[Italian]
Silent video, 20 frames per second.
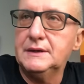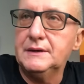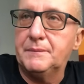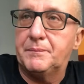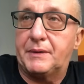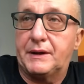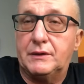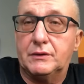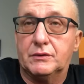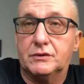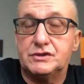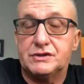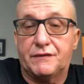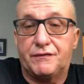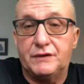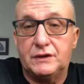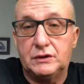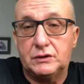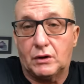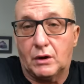prendono già
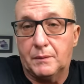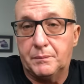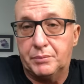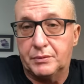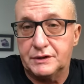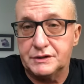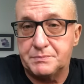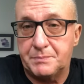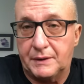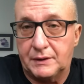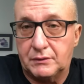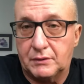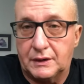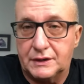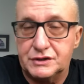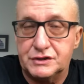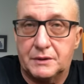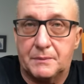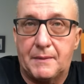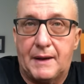fin troppo rispetto alla
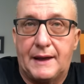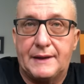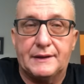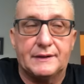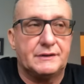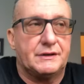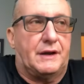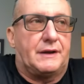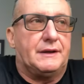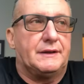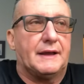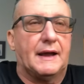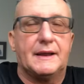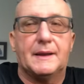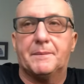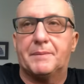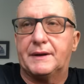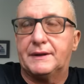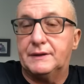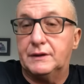Germania, cioè in
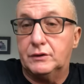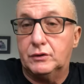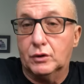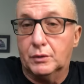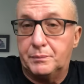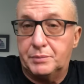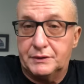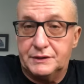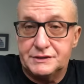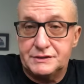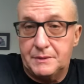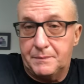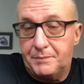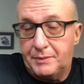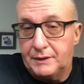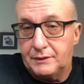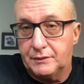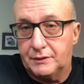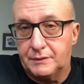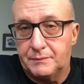Italia prendi il doppio di
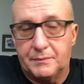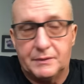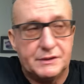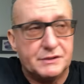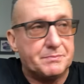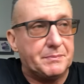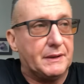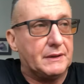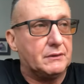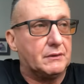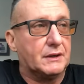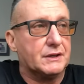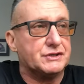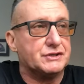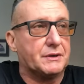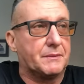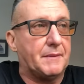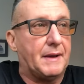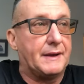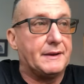stipendio rispetto alla
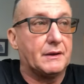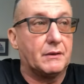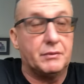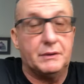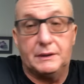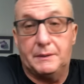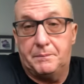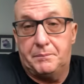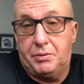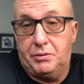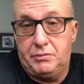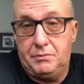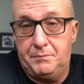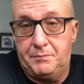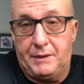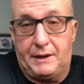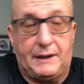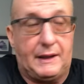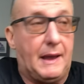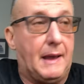Germania, quindi
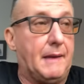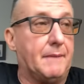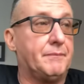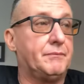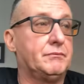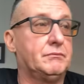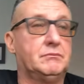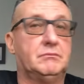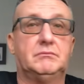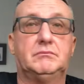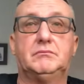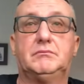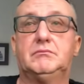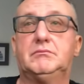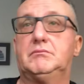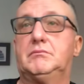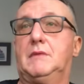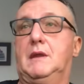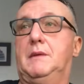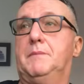perché
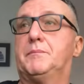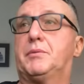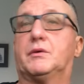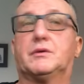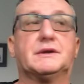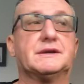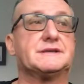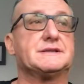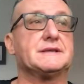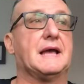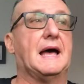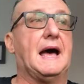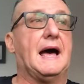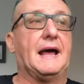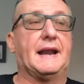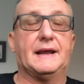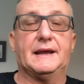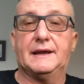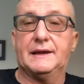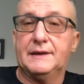
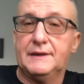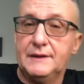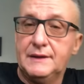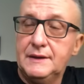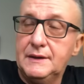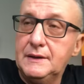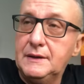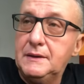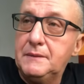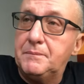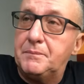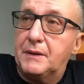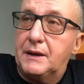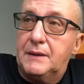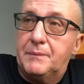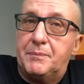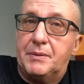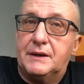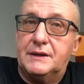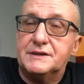protestare
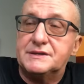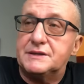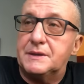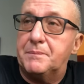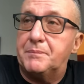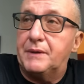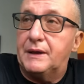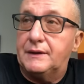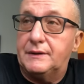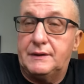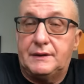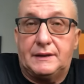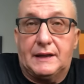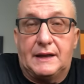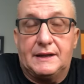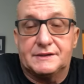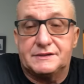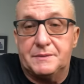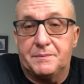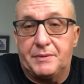per, per, gli stipendi, in
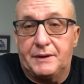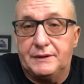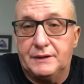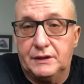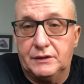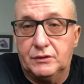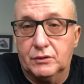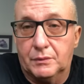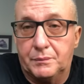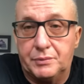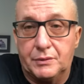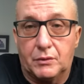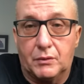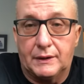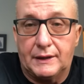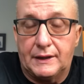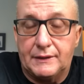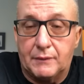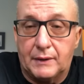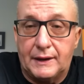Italia si prende il doppio,
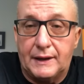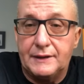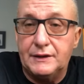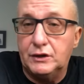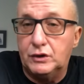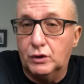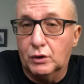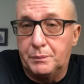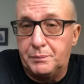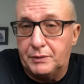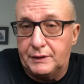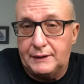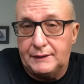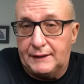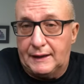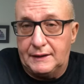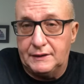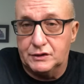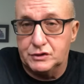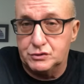guadagni, guadagni il doppio in
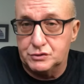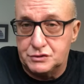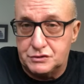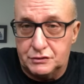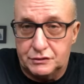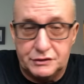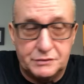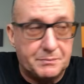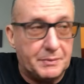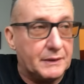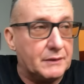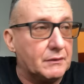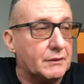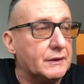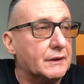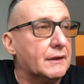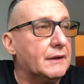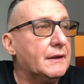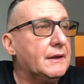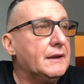Italia giusto rispetto
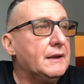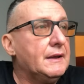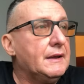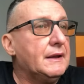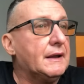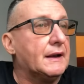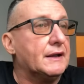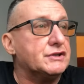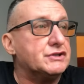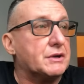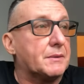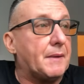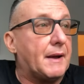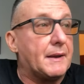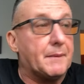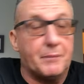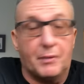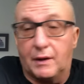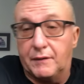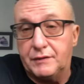alla
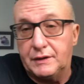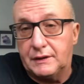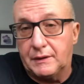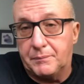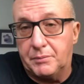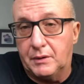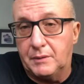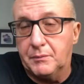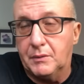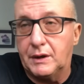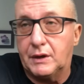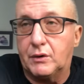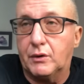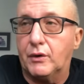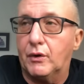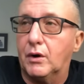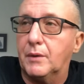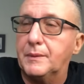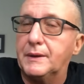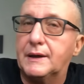Germania, per la vita
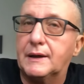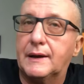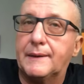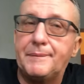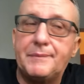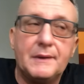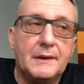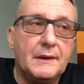economica.